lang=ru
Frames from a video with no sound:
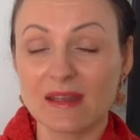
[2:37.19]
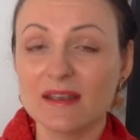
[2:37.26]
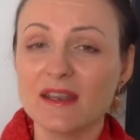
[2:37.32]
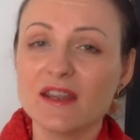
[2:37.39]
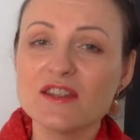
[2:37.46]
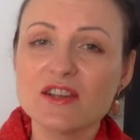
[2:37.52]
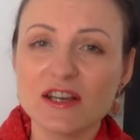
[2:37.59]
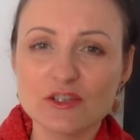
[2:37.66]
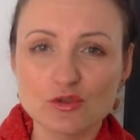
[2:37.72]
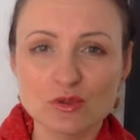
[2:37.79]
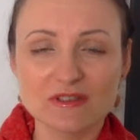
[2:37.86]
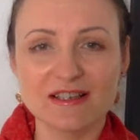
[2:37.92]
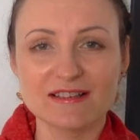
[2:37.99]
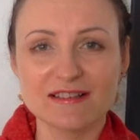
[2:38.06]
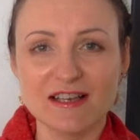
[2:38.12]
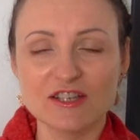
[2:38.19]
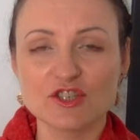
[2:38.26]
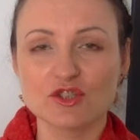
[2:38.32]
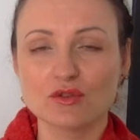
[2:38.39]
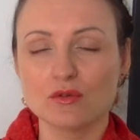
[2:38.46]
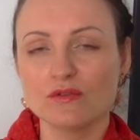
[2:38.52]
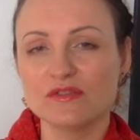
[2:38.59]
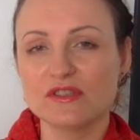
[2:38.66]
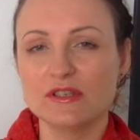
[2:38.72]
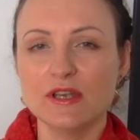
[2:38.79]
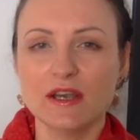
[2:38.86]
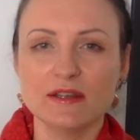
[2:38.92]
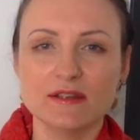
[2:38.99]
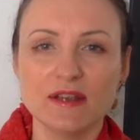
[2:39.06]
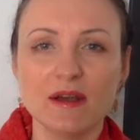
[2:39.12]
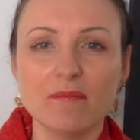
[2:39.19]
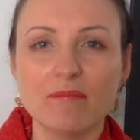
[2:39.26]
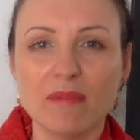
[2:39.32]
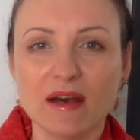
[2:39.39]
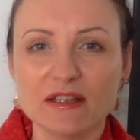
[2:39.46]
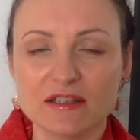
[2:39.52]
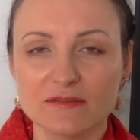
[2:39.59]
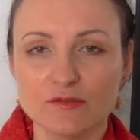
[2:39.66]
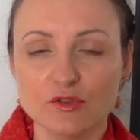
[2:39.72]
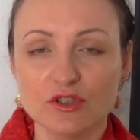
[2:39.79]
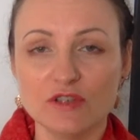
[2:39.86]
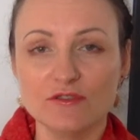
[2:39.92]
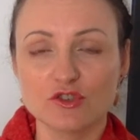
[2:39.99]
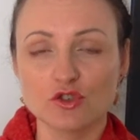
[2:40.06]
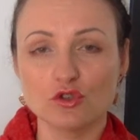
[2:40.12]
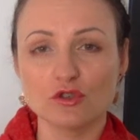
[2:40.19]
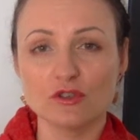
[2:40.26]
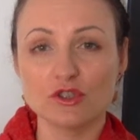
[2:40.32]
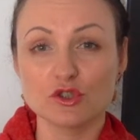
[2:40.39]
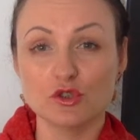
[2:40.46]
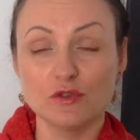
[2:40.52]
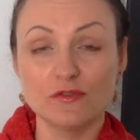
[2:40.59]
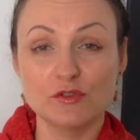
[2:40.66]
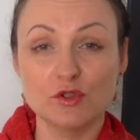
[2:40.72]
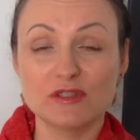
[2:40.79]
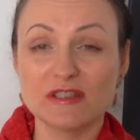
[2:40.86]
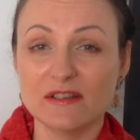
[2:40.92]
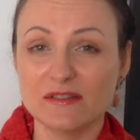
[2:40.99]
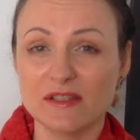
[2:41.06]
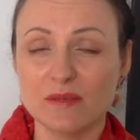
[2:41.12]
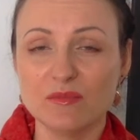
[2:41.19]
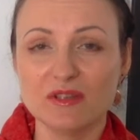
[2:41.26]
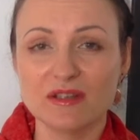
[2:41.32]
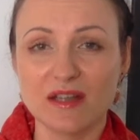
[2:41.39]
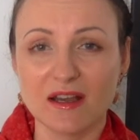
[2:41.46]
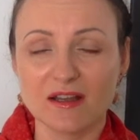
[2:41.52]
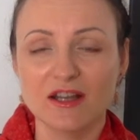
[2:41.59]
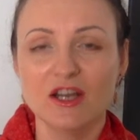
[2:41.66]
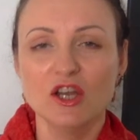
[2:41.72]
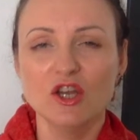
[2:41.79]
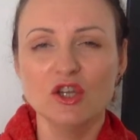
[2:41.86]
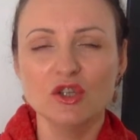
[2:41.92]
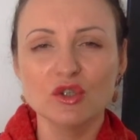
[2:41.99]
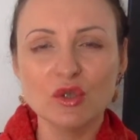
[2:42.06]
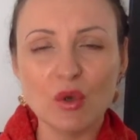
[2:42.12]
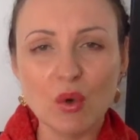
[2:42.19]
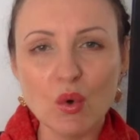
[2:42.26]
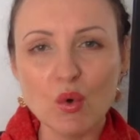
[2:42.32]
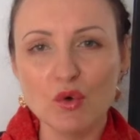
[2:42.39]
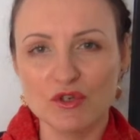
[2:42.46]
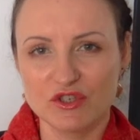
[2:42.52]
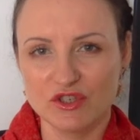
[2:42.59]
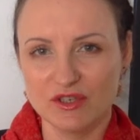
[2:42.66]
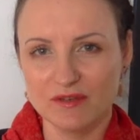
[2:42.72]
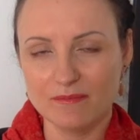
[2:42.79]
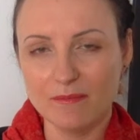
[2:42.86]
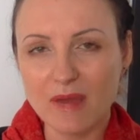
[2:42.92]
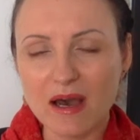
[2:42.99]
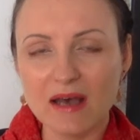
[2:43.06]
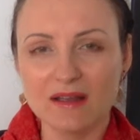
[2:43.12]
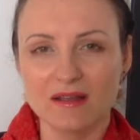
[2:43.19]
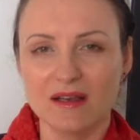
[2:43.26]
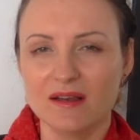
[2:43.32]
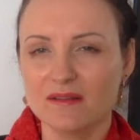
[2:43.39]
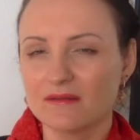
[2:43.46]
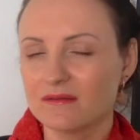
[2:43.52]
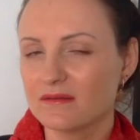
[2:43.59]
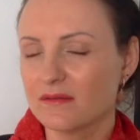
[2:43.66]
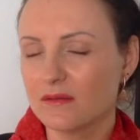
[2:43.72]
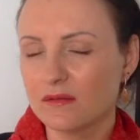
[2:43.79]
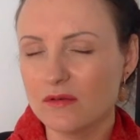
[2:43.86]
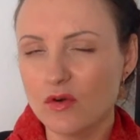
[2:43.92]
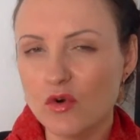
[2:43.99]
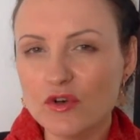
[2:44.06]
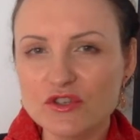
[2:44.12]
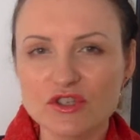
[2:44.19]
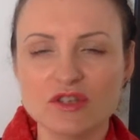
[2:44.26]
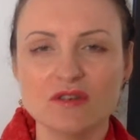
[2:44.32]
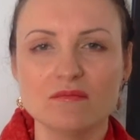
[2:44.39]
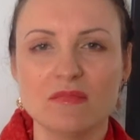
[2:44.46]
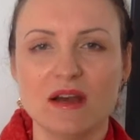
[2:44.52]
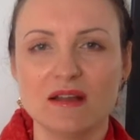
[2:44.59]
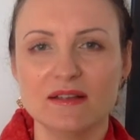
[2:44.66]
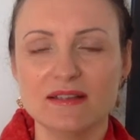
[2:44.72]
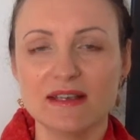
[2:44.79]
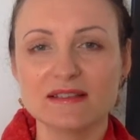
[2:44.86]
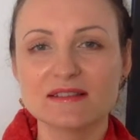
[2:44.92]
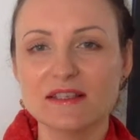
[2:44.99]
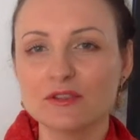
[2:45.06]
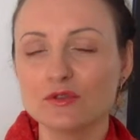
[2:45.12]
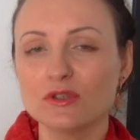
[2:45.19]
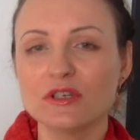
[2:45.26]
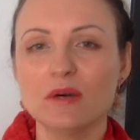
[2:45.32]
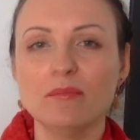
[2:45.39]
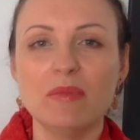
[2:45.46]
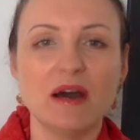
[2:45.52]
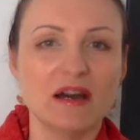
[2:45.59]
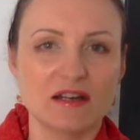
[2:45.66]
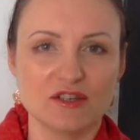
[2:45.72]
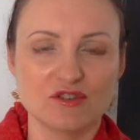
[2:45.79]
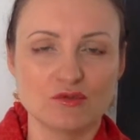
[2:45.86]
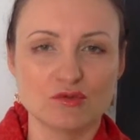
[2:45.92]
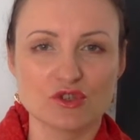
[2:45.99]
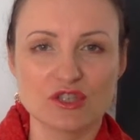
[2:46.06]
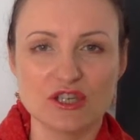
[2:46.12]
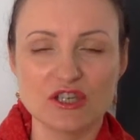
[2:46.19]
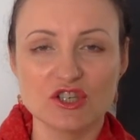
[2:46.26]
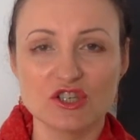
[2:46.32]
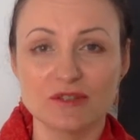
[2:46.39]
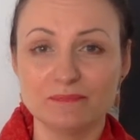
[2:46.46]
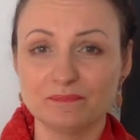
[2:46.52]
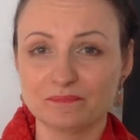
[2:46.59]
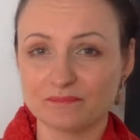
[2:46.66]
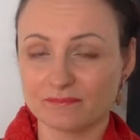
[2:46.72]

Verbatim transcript: Я не хочу сказать, что все они обманывают и что, что все совсем не так, но очень мало, очень мало. Я знаю только парочку женщин,